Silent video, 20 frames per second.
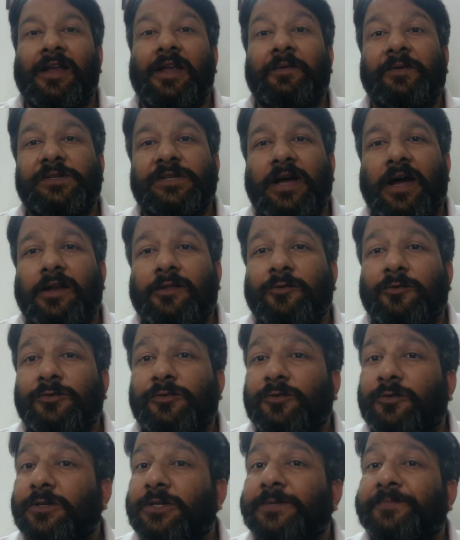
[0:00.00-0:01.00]
नमस्कार
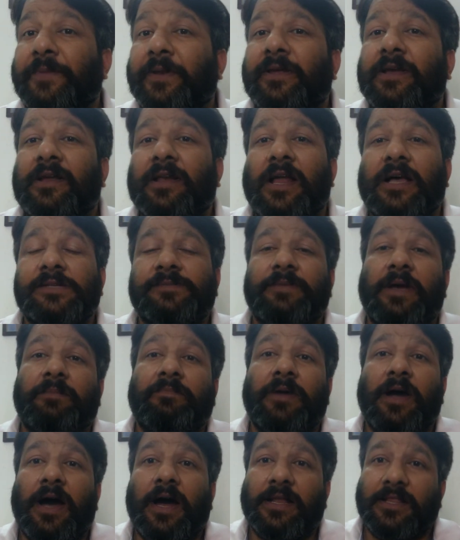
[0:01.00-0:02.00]
दोस्तों जिस बिर की क्लास में
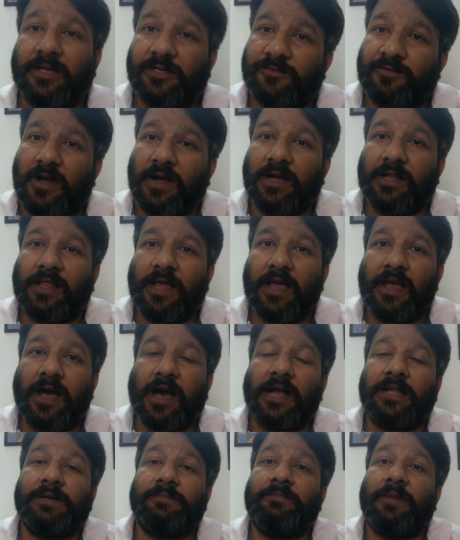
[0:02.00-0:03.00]
आपका हार्दिक स्वागत है
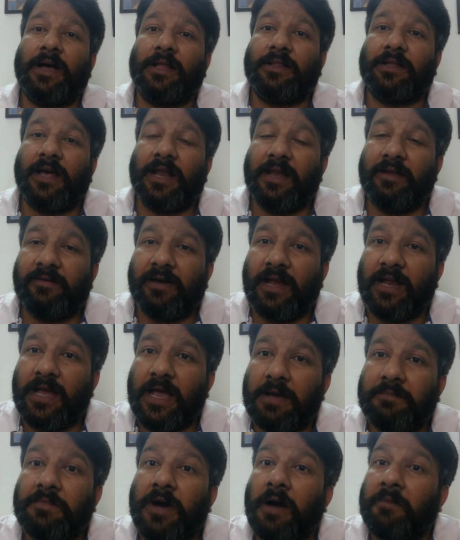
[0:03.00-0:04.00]
आज हम बात करने वाले
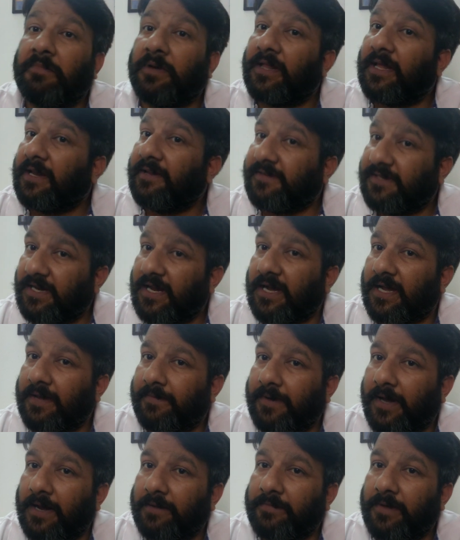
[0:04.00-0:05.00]
हैं मोहम्मद अली जिना
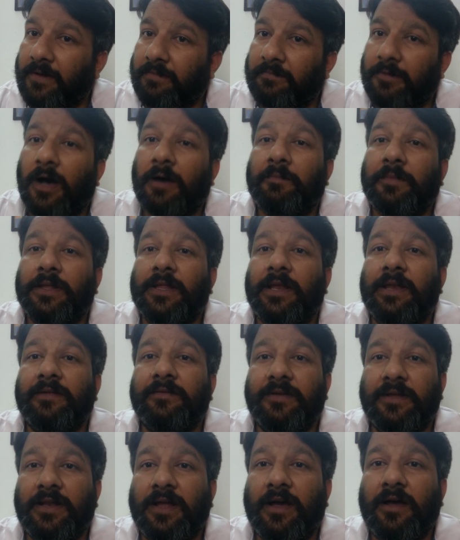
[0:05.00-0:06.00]
के बारे में मोहम्मद अली
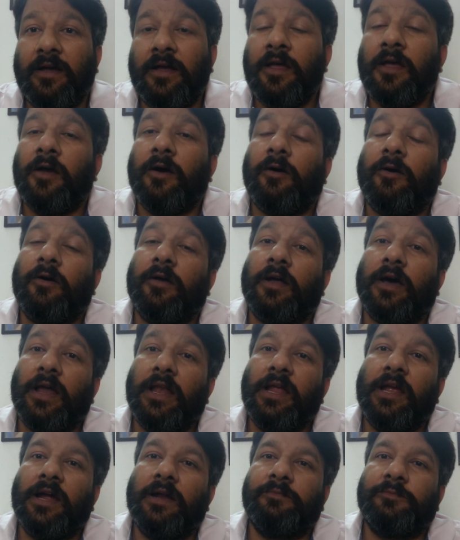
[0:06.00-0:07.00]
जिना और
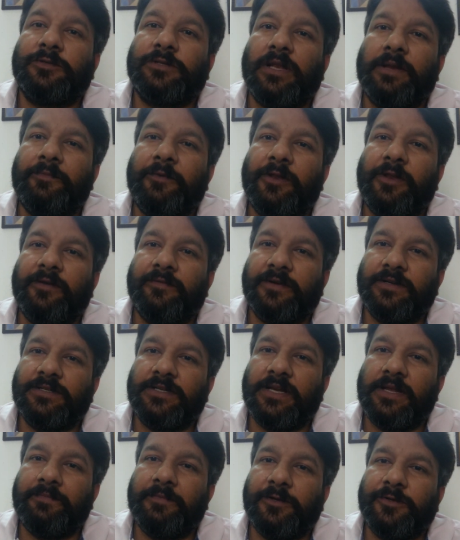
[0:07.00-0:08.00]
अलीगढ़ मुस्लिम
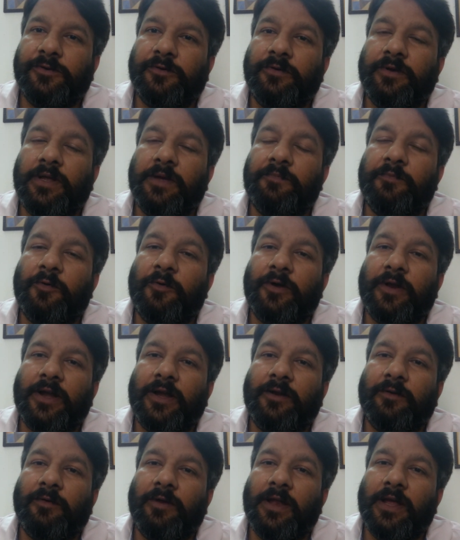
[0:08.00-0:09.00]
यूनिवर्सिटी में जो उनकी
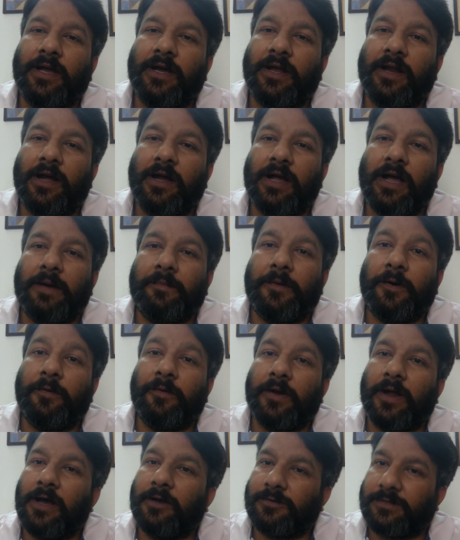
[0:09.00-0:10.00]
पोर्ट्रेट को लेकर हंगामा
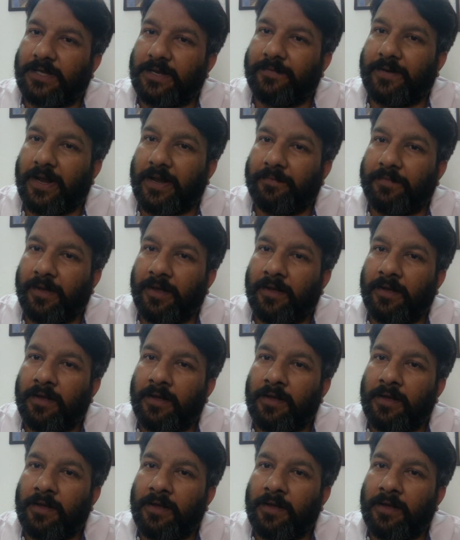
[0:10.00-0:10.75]
हो रहा है उसके बारे में